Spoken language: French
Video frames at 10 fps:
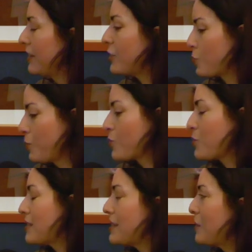Mm. Et je pense
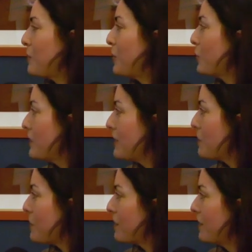que c'était un peu érotique
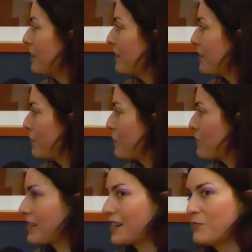même. Mm. Et vraiment,
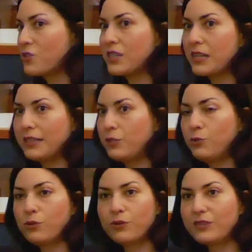c'est un clip génial qui
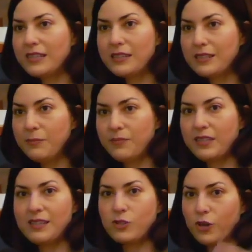dure euh,
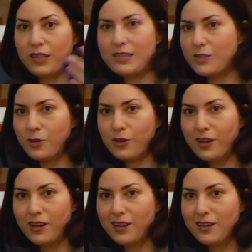des, heures et des heures.
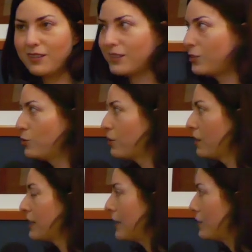Oui, qui dure
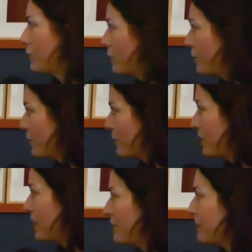un quart d'heure,
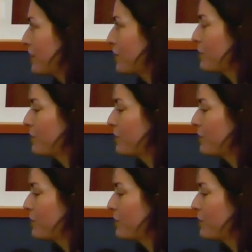voilà, avec.